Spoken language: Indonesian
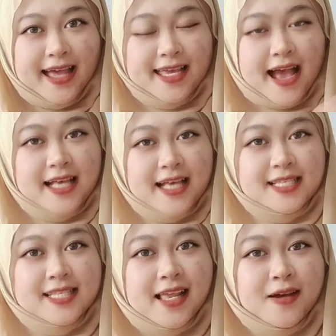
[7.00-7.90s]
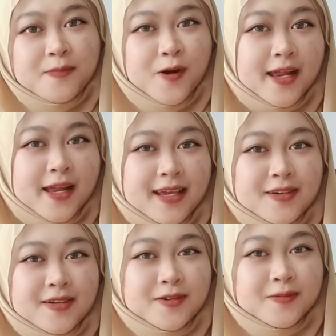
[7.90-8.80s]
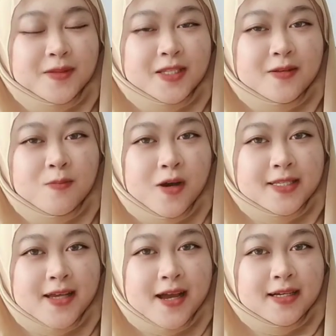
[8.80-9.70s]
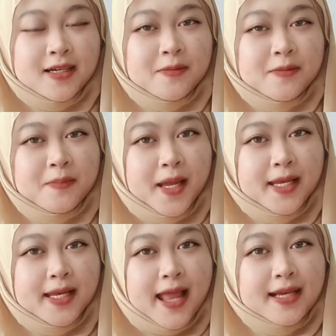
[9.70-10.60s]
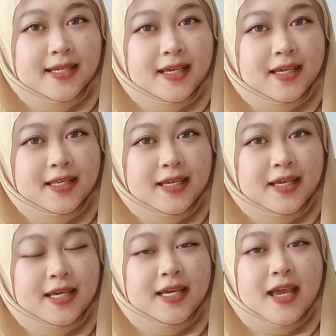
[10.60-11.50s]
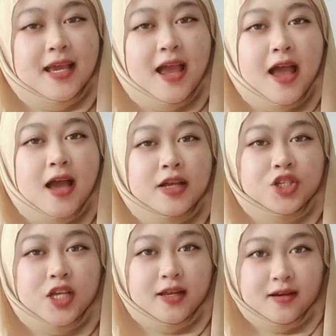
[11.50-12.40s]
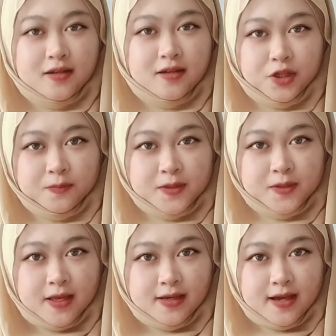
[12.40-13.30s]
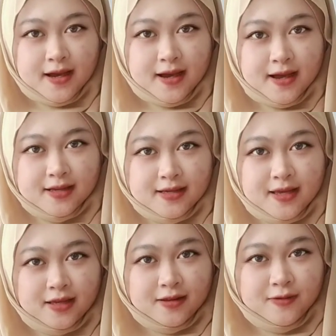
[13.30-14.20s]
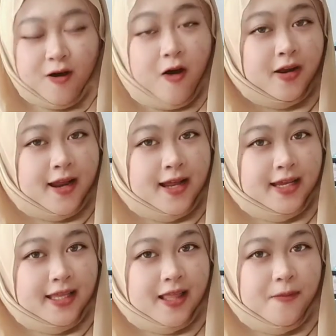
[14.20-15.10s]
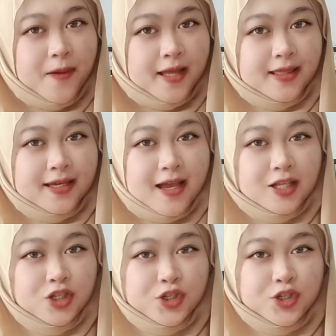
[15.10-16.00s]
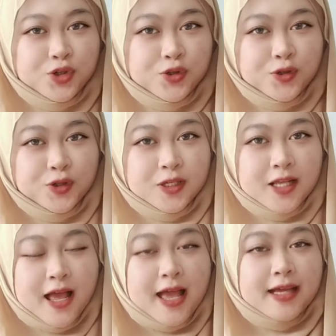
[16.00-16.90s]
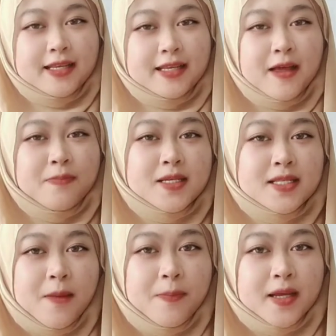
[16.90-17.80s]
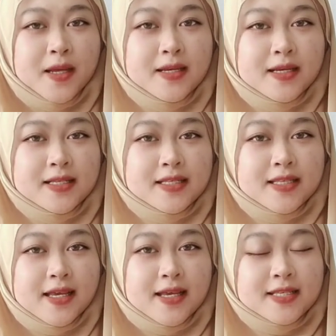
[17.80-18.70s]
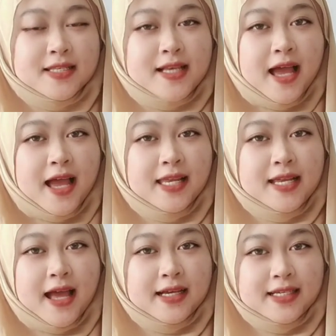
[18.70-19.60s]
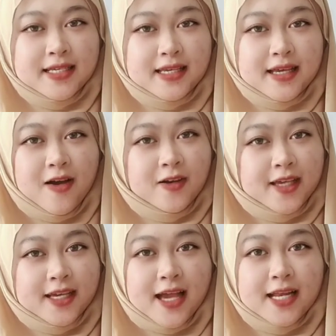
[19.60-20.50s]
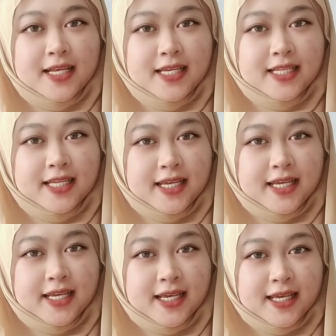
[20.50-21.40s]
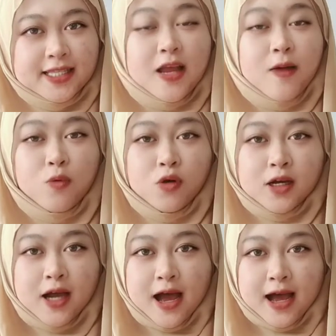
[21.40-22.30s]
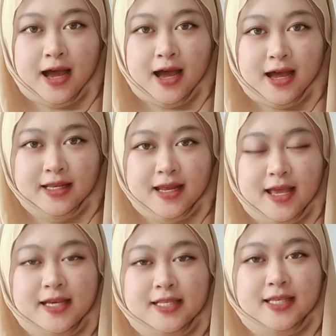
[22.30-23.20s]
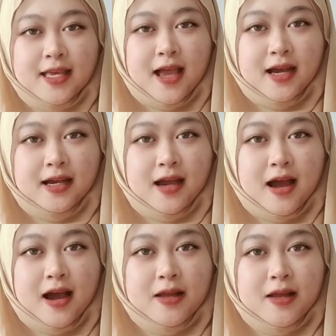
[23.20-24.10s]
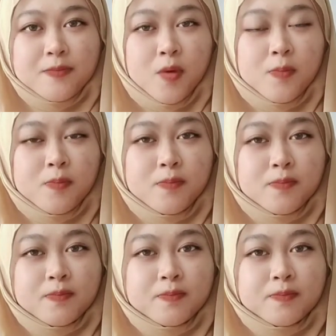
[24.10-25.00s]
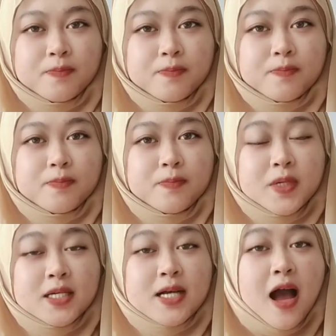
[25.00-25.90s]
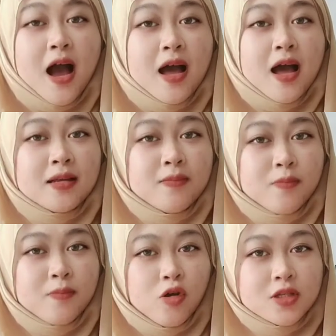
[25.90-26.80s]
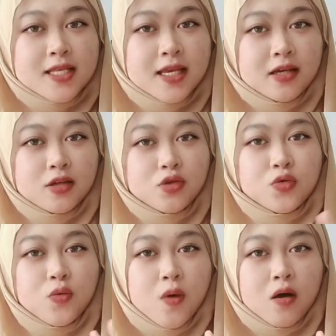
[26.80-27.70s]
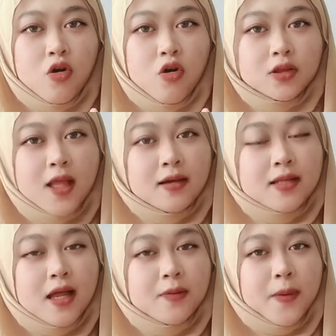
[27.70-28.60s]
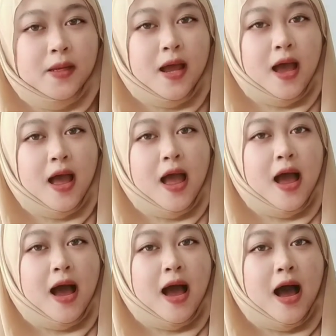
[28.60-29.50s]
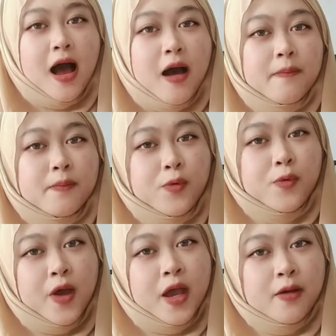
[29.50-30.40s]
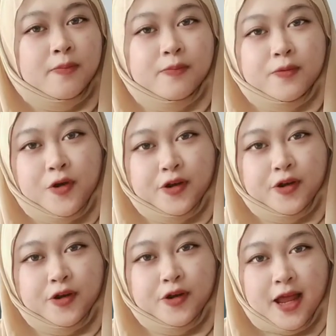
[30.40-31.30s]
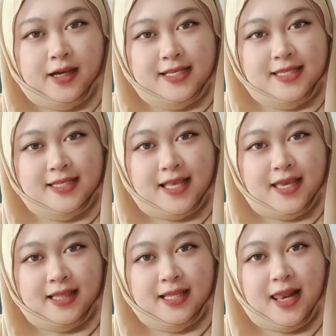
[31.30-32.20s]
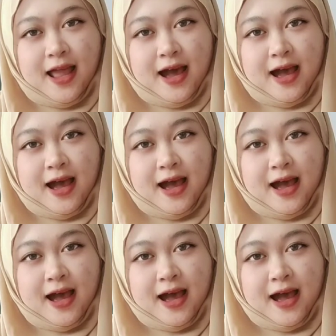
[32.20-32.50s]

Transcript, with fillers: Assalamualaikum semuanya kembali lagi di channel YouTube saya yaitu orang kita batika Jul dan bersama dengan saya sekali lagi. Oke kali ini tidak bukan saya akan mengunboxing dua kotak daripada Amway produk yang saya telah